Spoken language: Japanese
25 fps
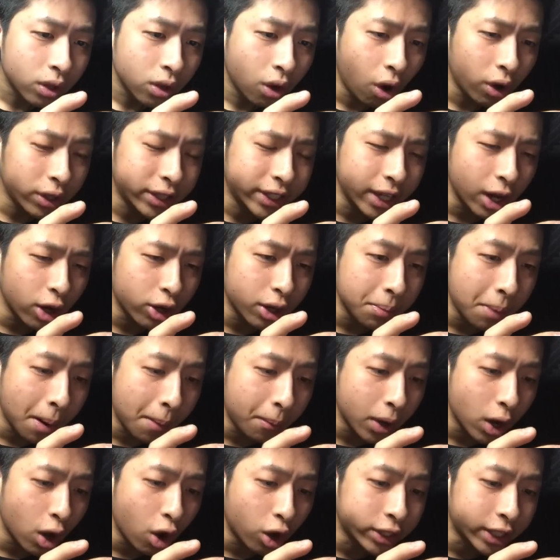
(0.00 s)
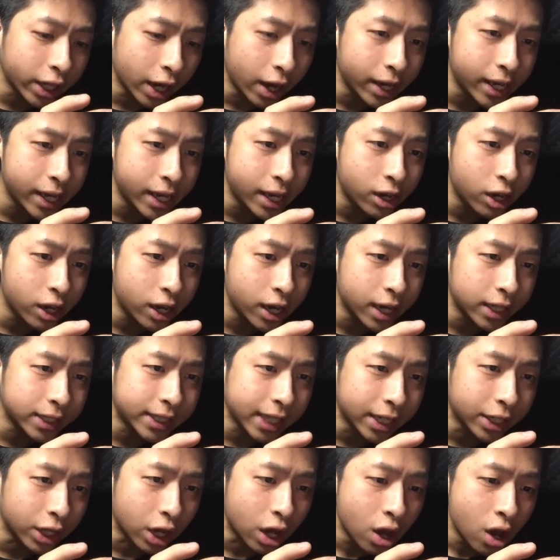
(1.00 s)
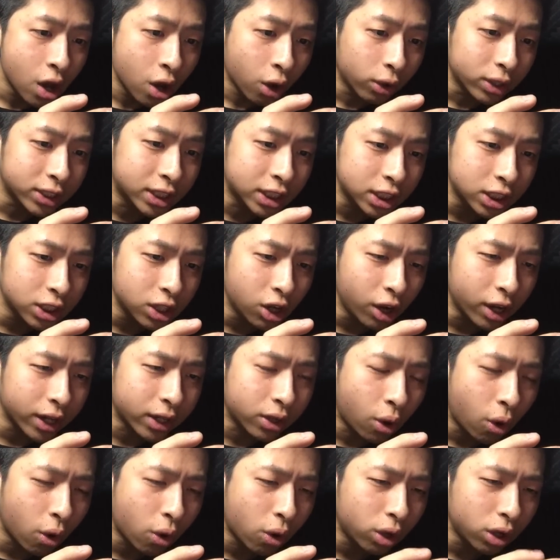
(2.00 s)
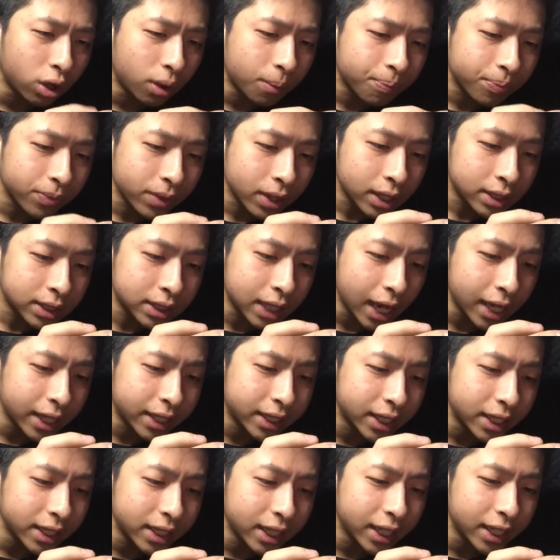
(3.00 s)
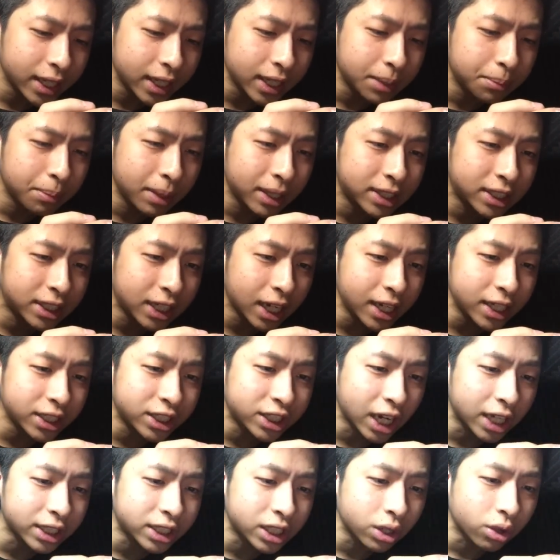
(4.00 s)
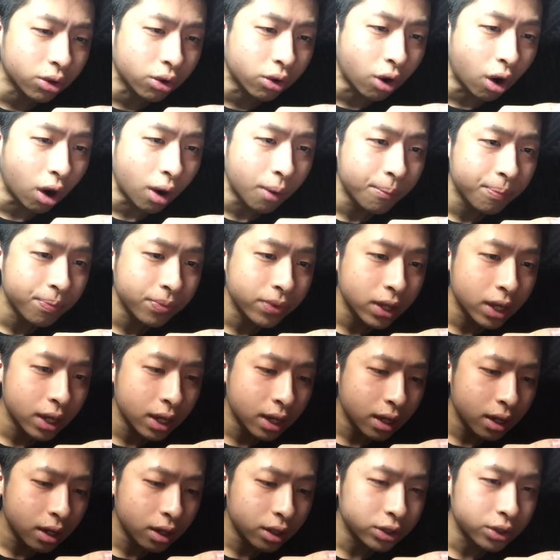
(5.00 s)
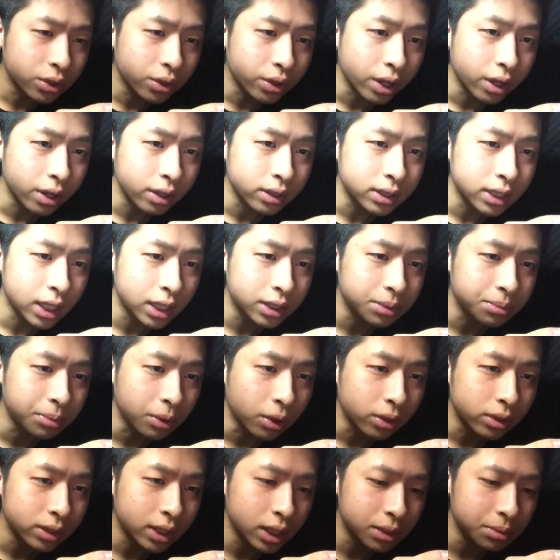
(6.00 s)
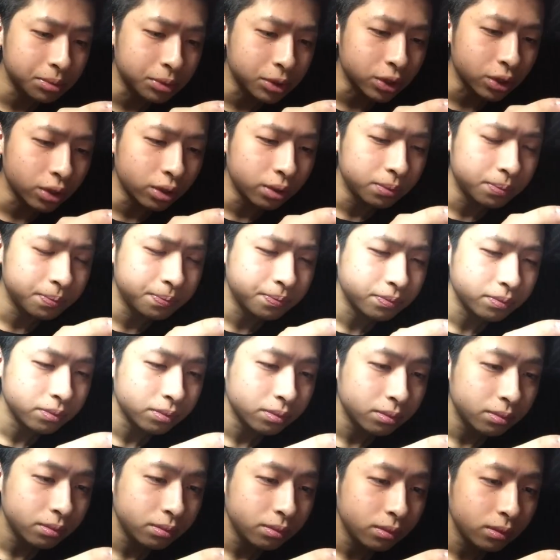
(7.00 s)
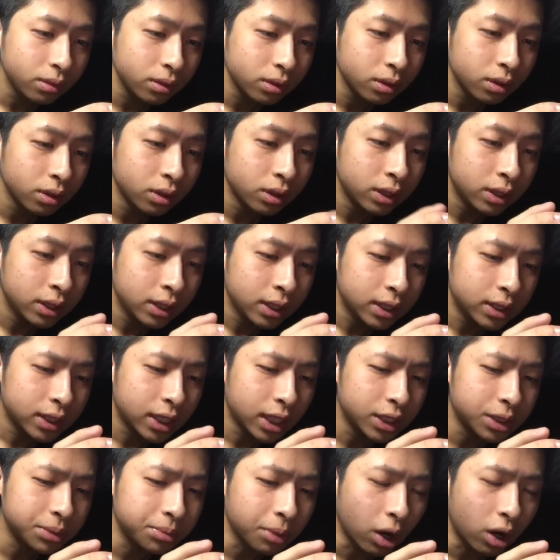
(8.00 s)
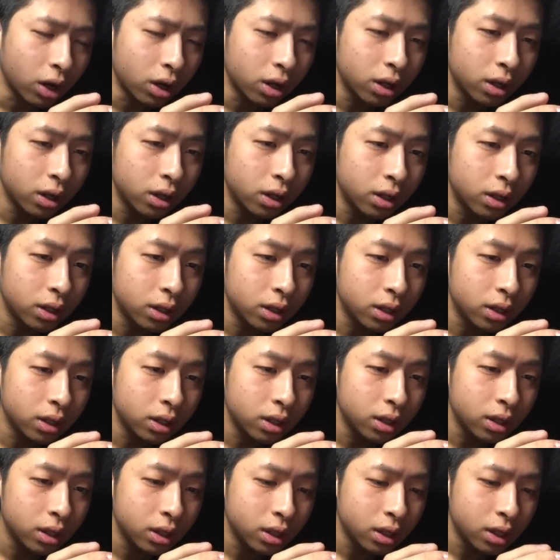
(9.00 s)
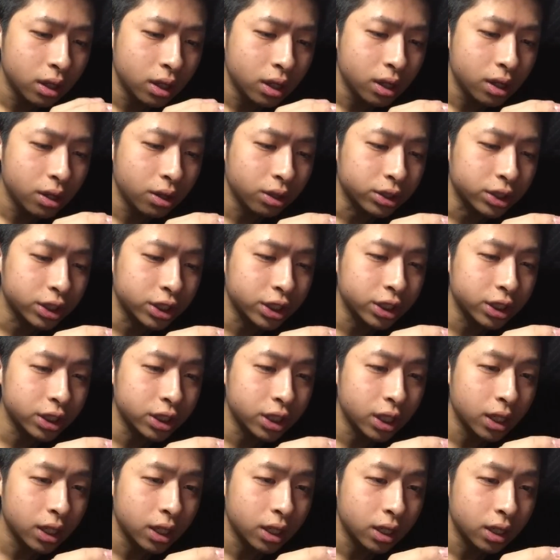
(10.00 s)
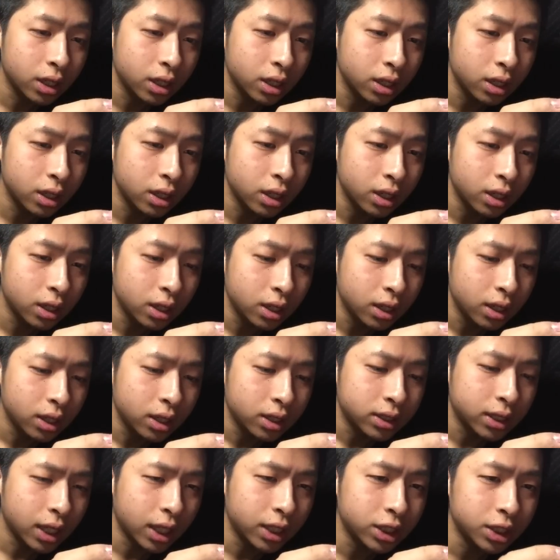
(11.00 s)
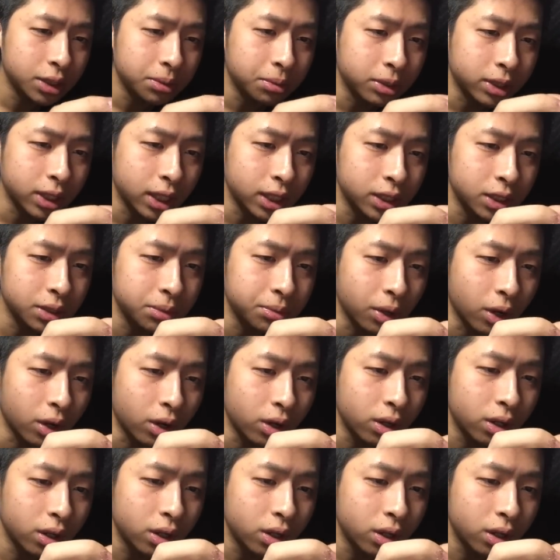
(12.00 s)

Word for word: オッケーオッケー、守れ、オッケー、いい、いい、センキュー。これすごい、ここ、最近でいい、めっちゃいい試合してる、ここ。30秒、30秒でしょ。30秒。よし30秒30秒